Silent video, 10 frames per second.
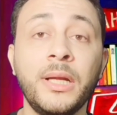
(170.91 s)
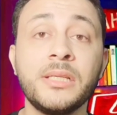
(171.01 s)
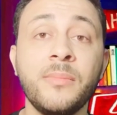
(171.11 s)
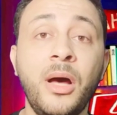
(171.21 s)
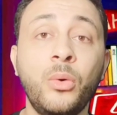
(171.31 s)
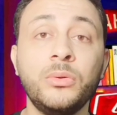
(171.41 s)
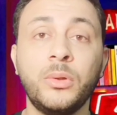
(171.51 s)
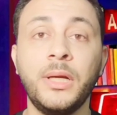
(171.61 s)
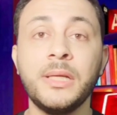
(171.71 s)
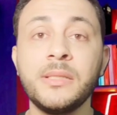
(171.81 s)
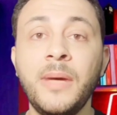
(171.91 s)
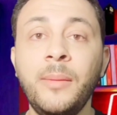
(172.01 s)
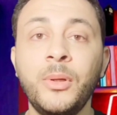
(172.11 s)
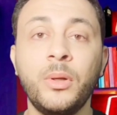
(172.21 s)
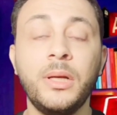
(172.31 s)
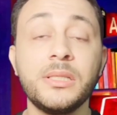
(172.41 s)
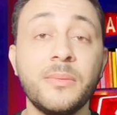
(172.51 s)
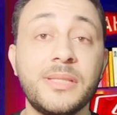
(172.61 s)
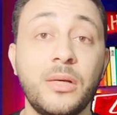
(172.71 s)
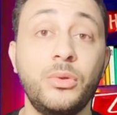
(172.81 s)
لازم اقعد وانا لازم اعمل وانا
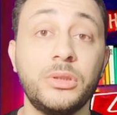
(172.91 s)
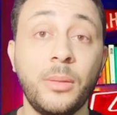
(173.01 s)
لازم اسوي